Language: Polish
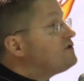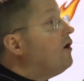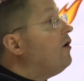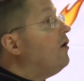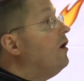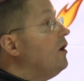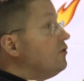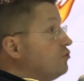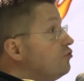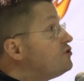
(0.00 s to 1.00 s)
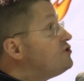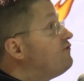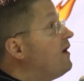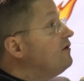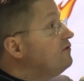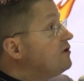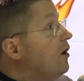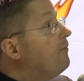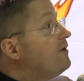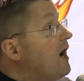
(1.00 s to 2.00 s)
co? Duch Święty
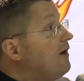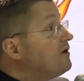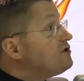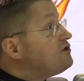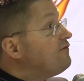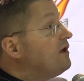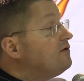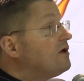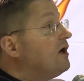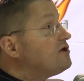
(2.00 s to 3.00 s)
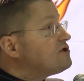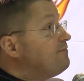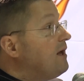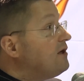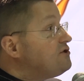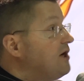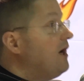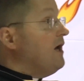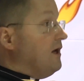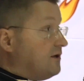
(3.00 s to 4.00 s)
objawia Święte Elżbiecie,
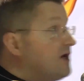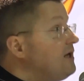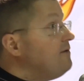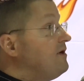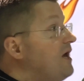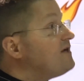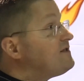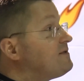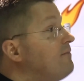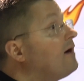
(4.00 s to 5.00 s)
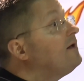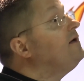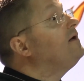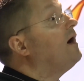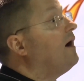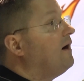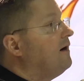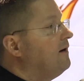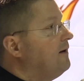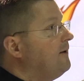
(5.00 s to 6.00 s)
kim jest
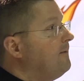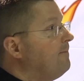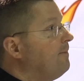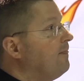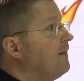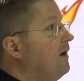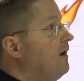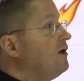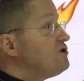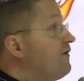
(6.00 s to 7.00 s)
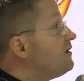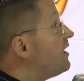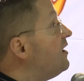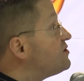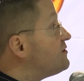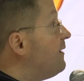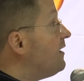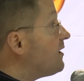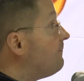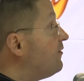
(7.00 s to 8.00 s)
Maryja. Święta
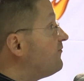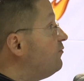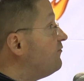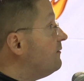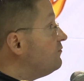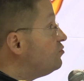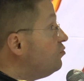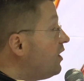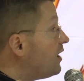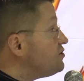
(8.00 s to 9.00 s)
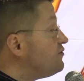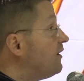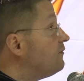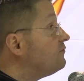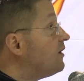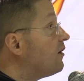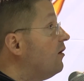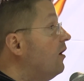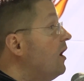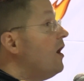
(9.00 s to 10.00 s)
Elżbieta pod wpływem Ducha
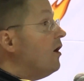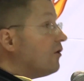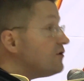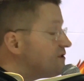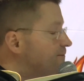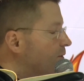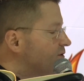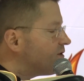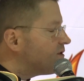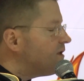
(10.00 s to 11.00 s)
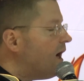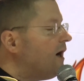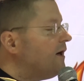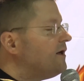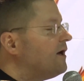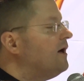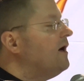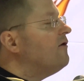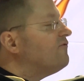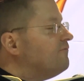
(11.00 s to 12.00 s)
Świętego rozpoznaje
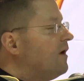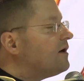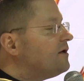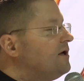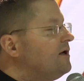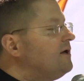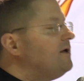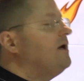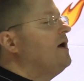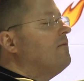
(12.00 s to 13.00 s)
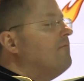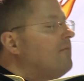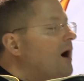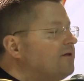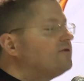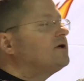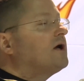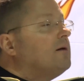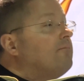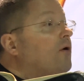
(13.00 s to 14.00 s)
w Maryi
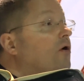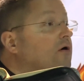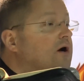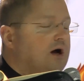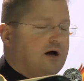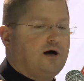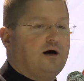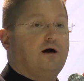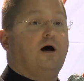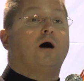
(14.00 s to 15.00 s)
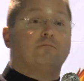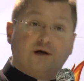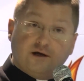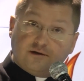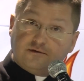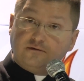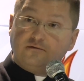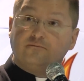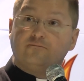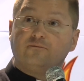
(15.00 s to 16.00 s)
Matkę Boga. Amen.
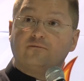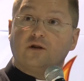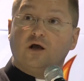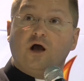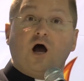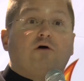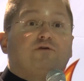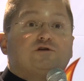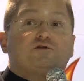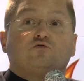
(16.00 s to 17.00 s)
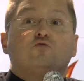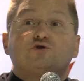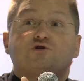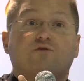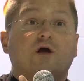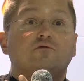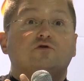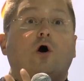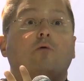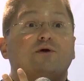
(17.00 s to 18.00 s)
A więc Duch
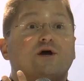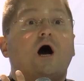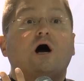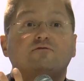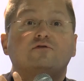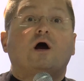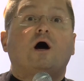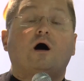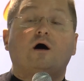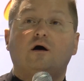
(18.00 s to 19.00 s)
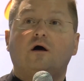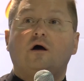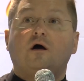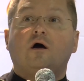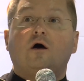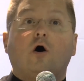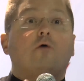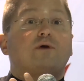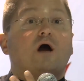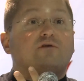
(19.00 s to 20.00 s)
Święty objawia,
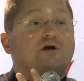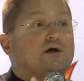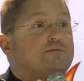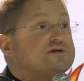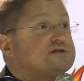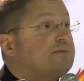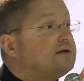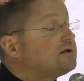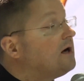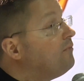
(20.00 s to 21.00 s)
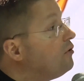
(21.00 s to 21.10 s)
objawia kim jest Matka